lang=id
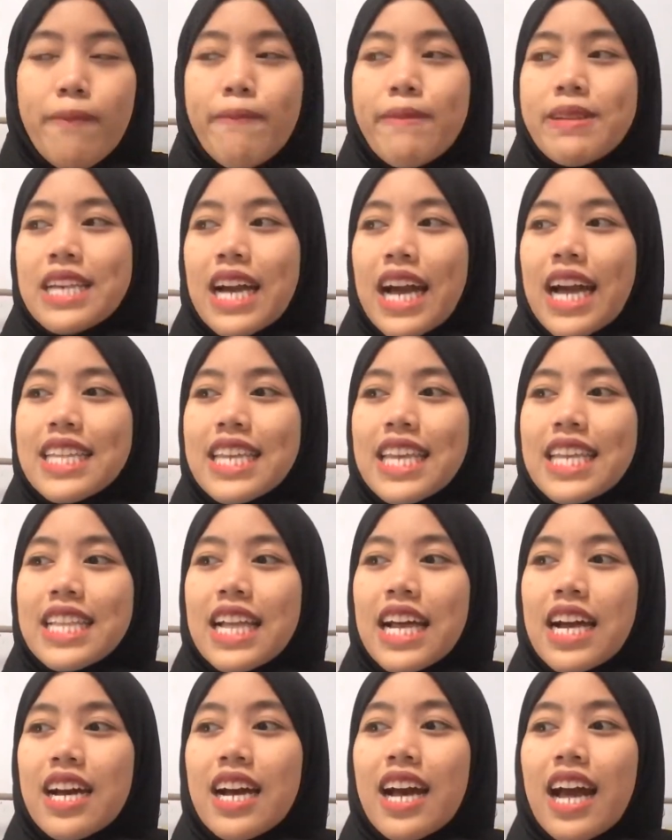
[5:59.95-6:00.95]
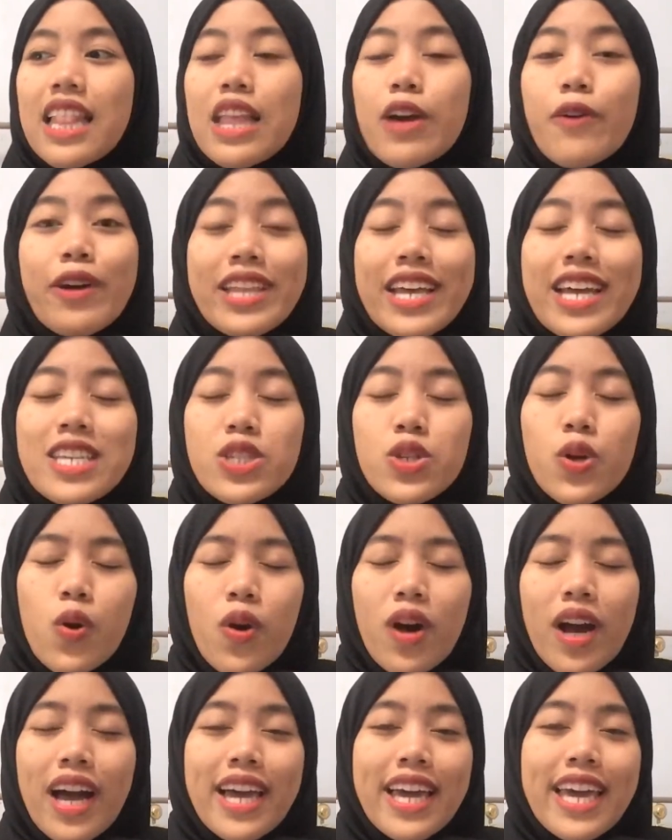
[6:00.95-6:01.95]
Misalkan kita nggak lewat
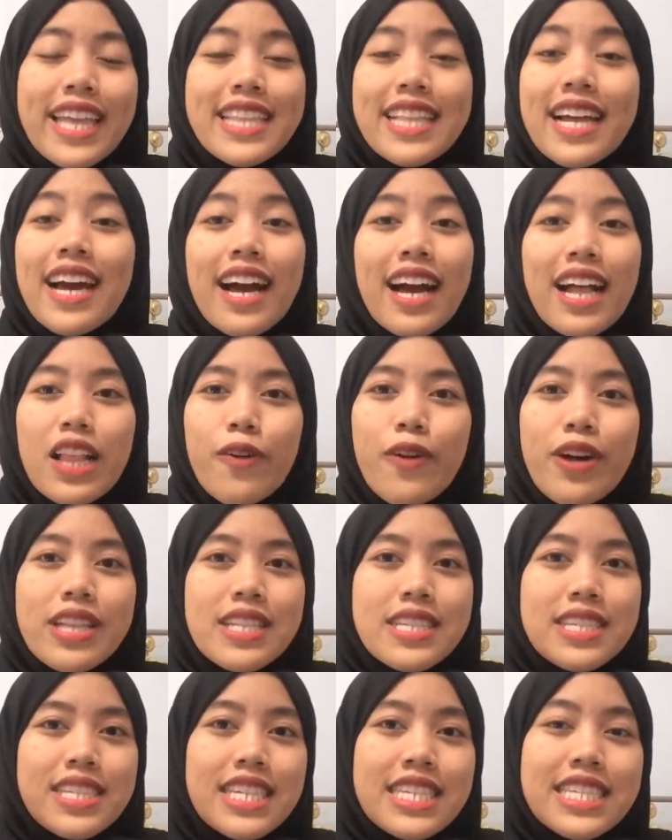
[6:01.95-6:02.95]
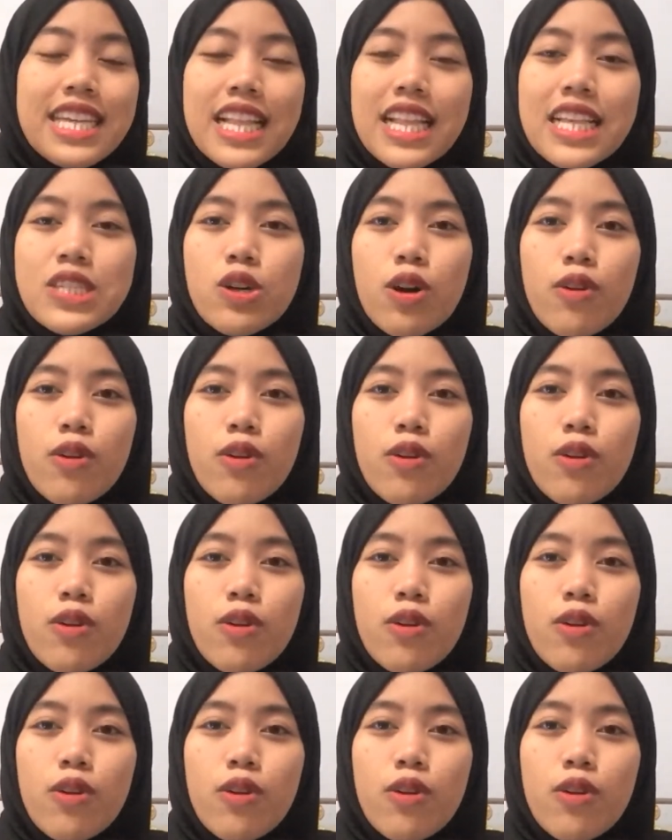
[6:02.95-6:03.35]
SO, nggak kita nggak lewat si sales